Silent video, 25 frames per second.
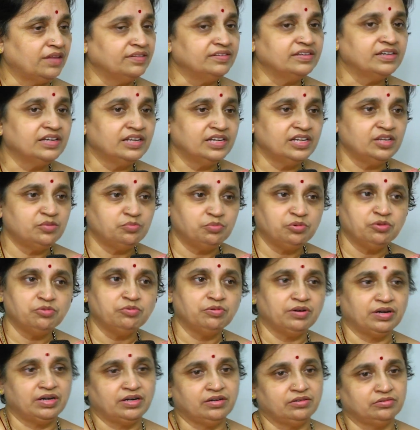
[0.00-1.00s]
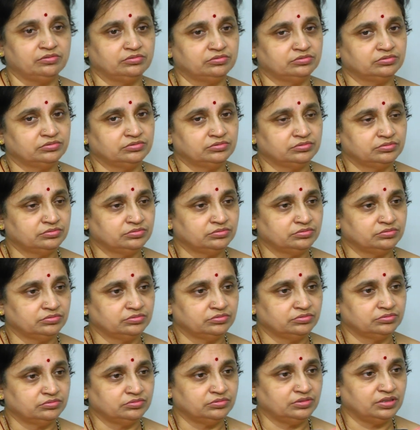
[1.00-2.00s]
అందుకనే ఇప్పుడు వాళ్ళు
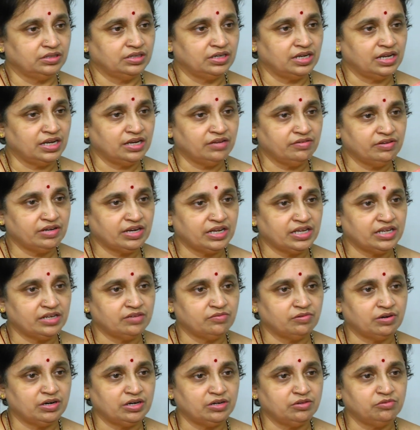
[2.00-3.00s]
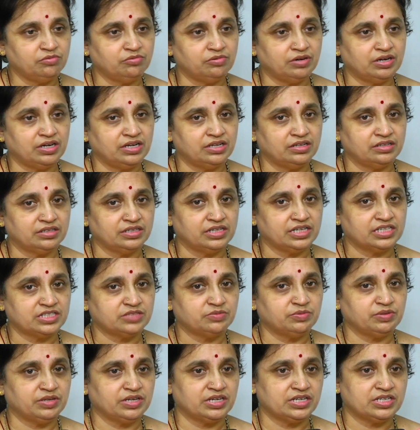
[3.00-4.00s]
డెలివరీ అయిన వాళ్ళు వాళ్ళ
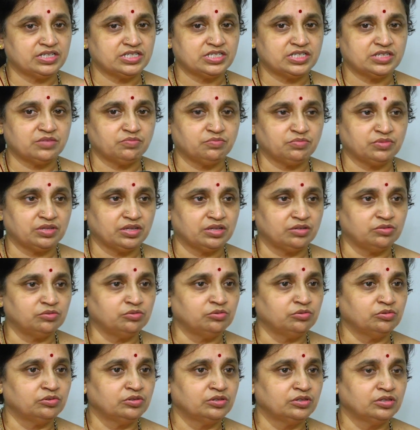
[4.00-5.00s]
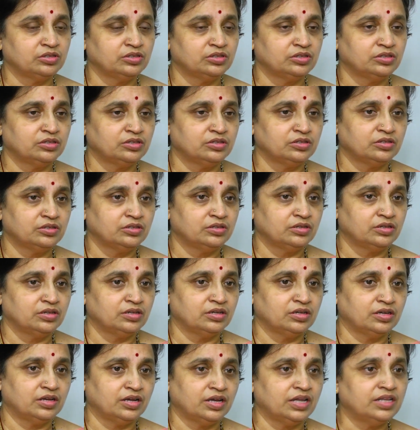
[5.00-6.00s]
ఎక్స్పీరియన్స్ చెప్తారు
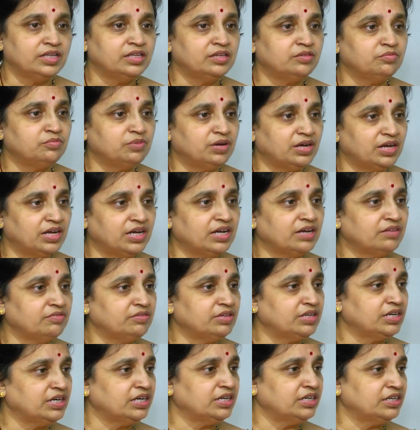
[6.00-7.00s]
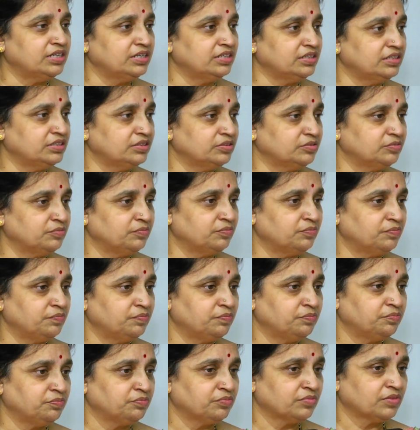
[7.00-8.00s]
అది బాగా వినండి
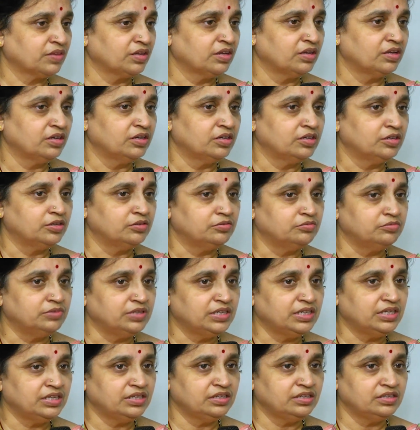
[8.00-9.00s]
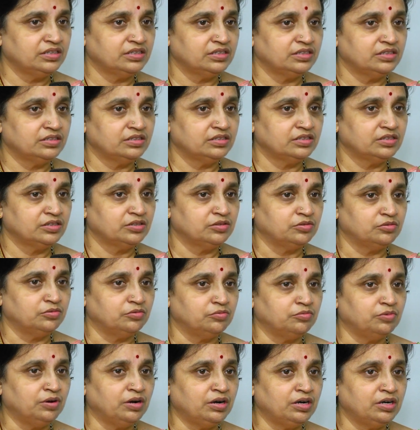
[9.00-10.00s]
విని
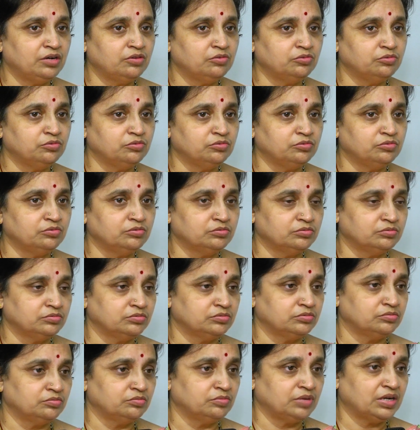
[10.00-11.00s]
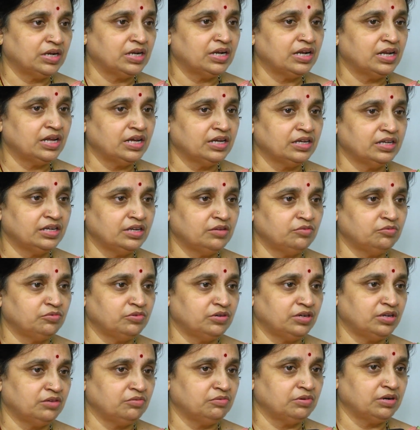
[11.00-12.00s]
వాళ్ళు మనలాగానే
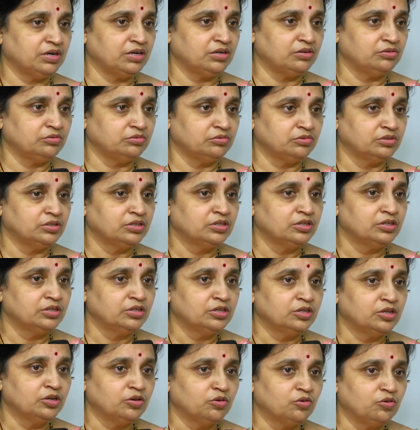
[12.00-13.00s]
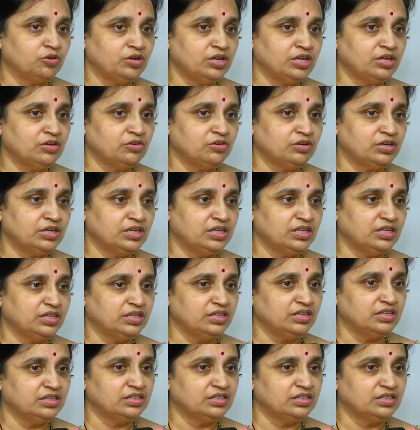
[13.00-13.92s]
ఉండేవాళ్ళు కొన్ని కొన్ని